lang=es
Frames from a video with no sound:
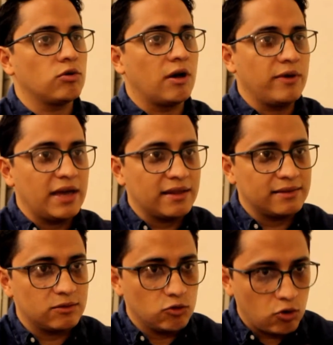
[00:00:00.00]
todavía
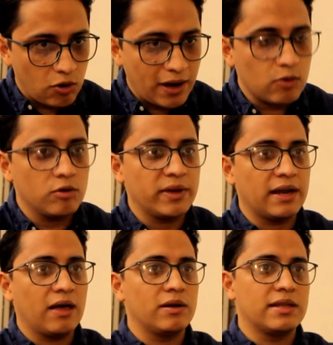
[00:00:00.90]
no ha
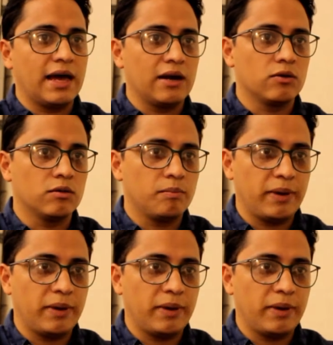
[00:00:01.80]
culminado el diálogo.